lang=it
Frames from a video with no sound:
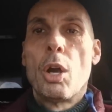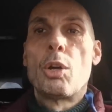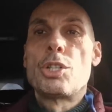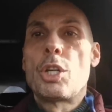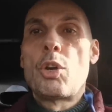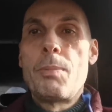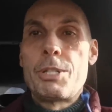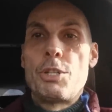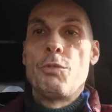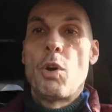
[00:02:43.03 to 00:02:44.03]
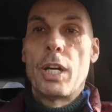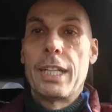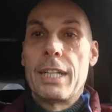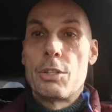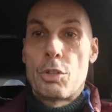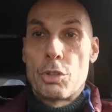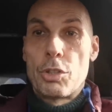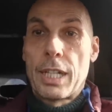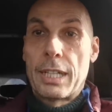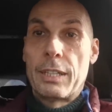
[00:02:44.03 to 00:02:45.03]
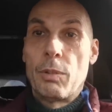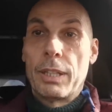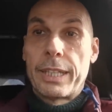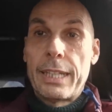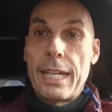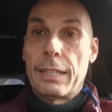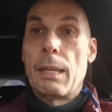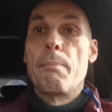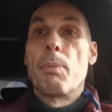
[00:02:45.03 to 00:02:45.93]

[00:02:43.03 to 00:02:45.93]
così come ci vuole nel discorso relativo al tridente.